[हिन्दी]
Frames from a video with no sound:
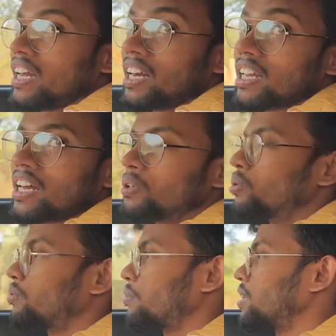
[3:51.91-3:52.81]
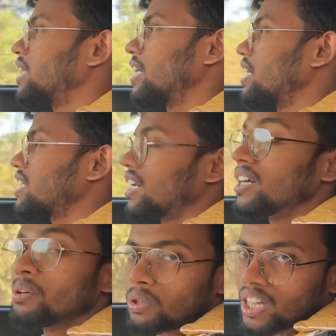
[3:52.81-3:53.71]
एक लाख यूट्यूबर बन जाएगा ऐसा
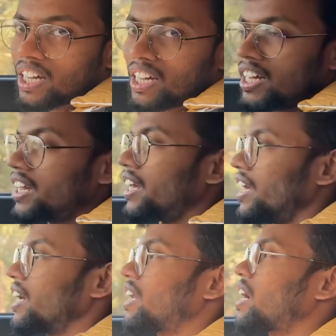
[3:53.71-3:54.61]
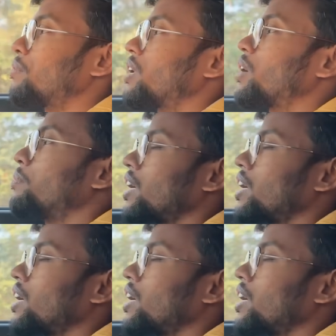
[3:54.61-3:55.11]
नहीं होता है एक लाख में अगर